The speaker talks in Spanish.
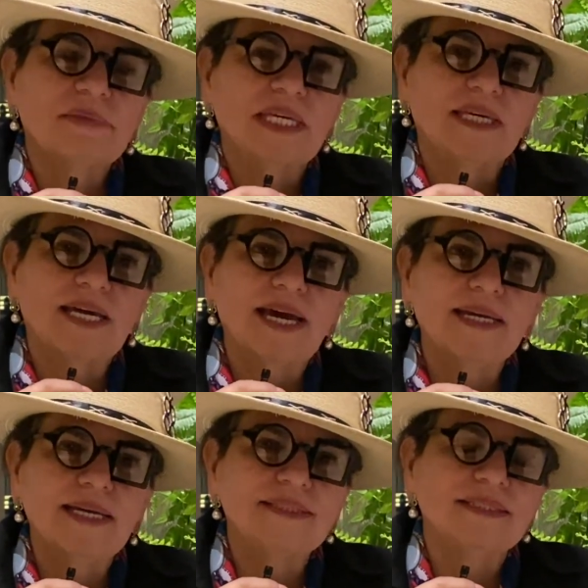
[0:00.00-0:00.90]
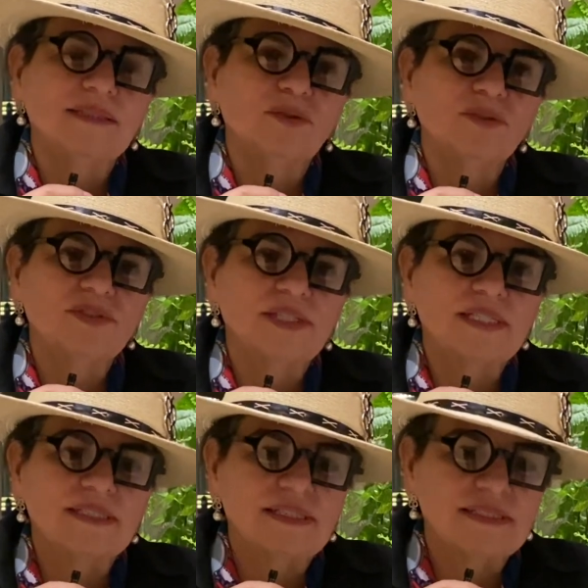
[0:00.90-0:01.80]
mexicanas,
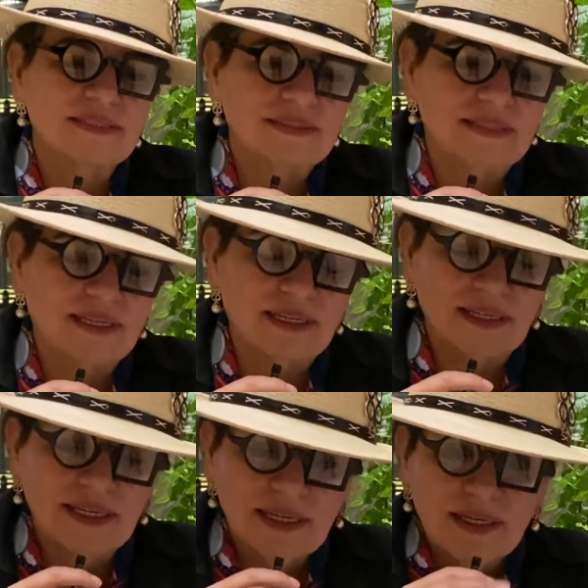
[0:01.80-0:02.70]
entonces este,